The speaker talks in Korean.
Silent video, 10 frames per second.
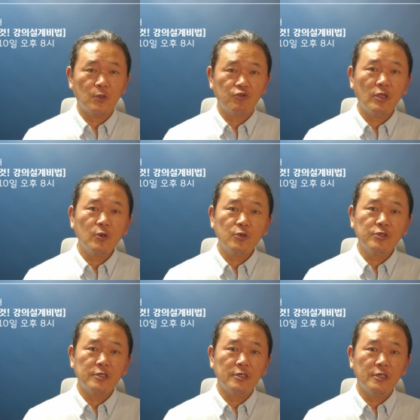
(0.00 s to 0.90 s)
이
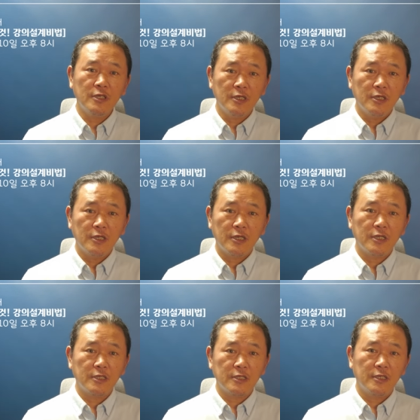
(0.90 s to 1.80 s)
QR코드를
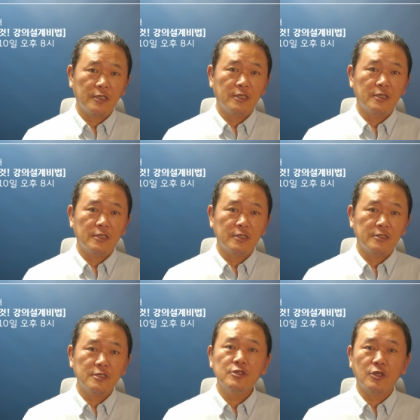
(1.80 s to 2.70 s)
예,
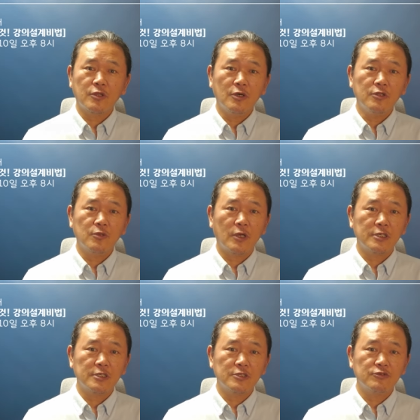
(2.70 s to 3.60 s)
찍으셔서
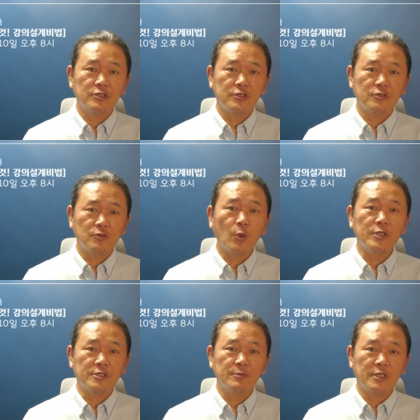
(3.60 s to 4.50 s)
들어가실 수도
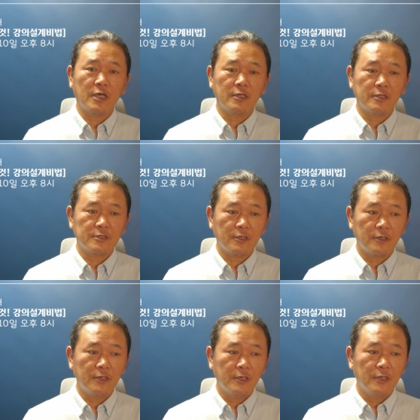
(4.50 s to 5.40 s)
있습니다. 그래서
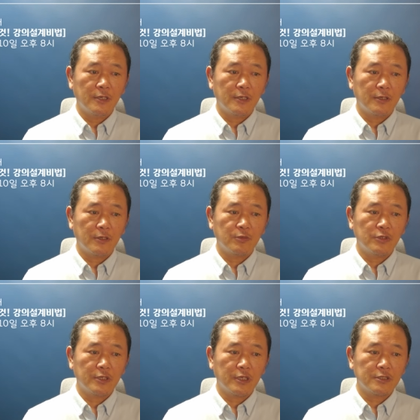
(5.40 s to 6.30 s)

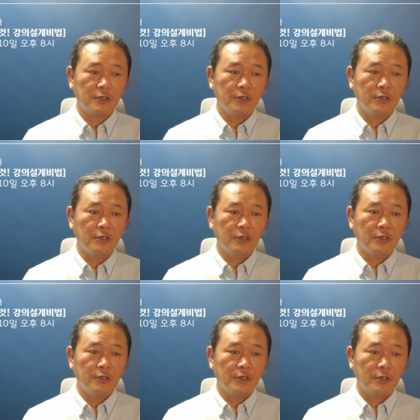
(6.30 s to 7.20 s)
여러분들께서
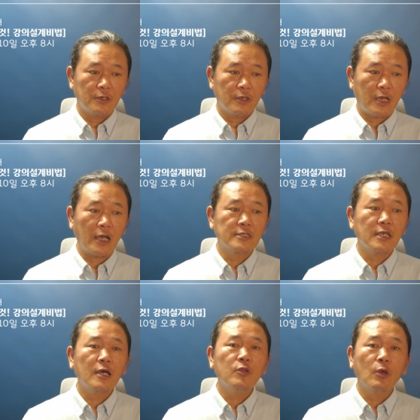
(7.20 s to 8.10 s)

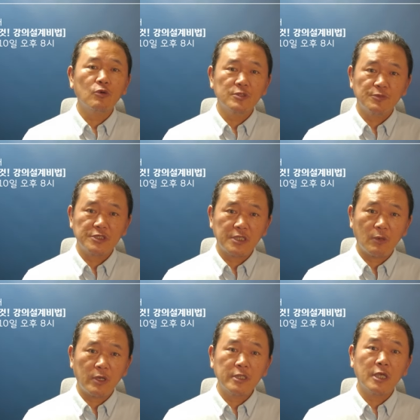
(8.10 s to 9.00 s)
강사가 되고
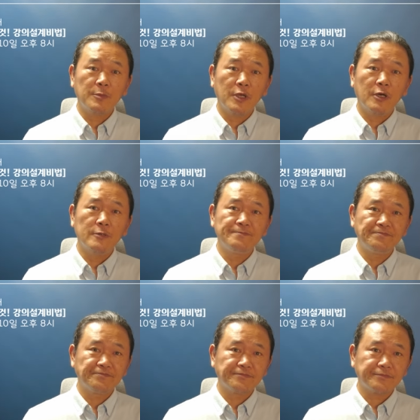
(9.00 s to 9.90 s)
싶으시다고 한다면
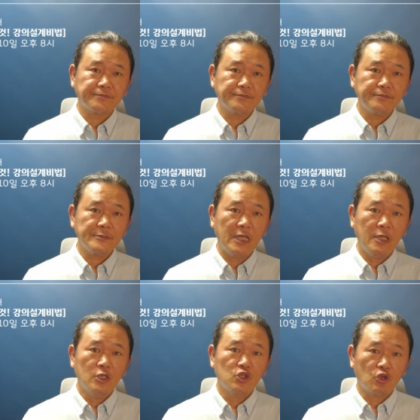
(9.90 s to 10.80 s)

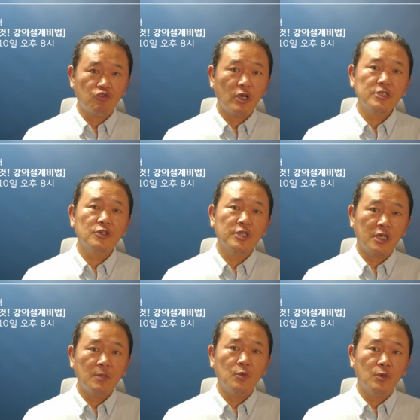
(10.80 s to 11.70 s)

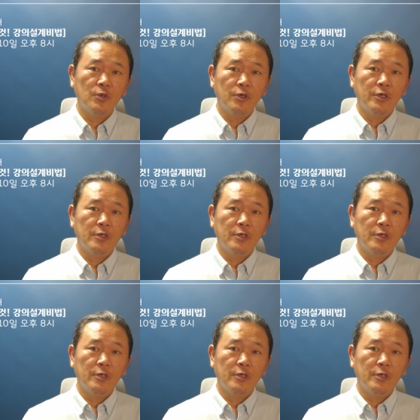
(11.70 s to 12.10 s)
정규과정이야 뭐